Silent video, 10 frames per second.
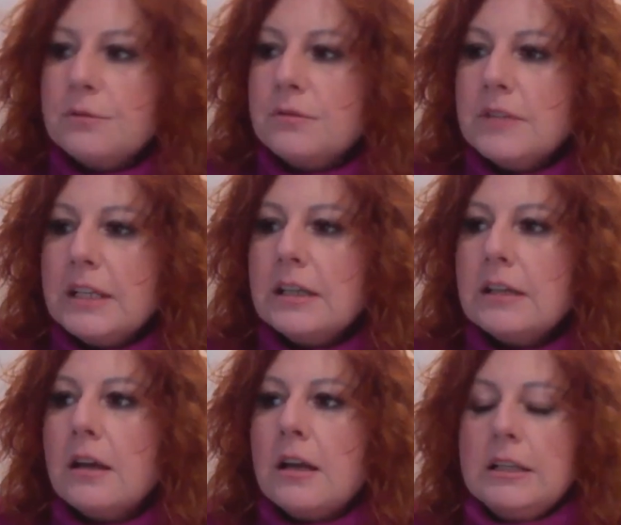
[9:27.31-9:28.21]
w
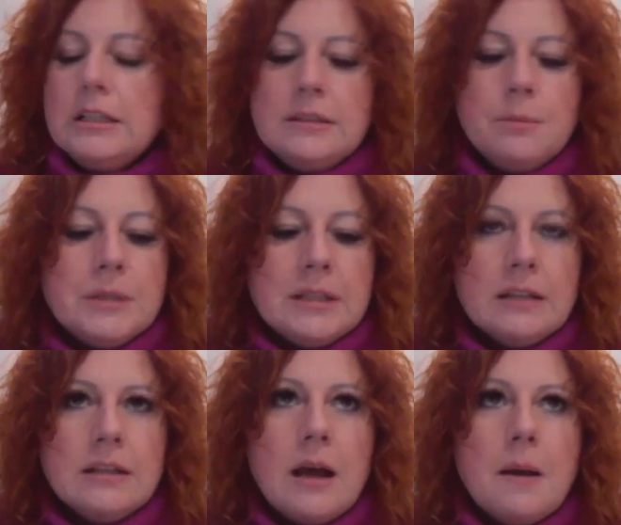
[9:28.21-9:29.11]
wywiadach jestem
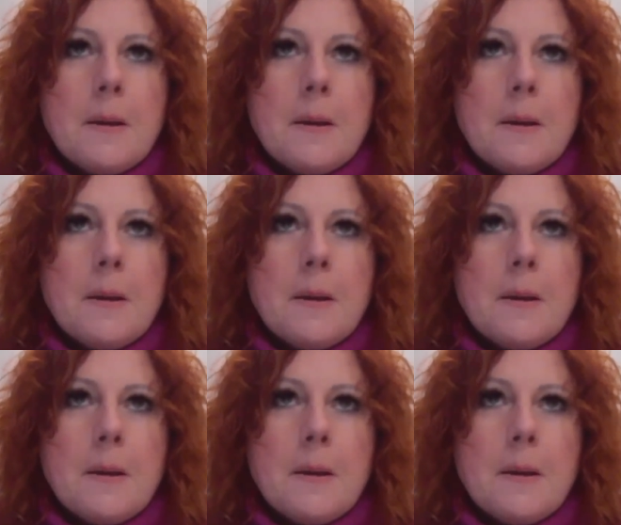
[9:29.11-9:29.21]
pytana,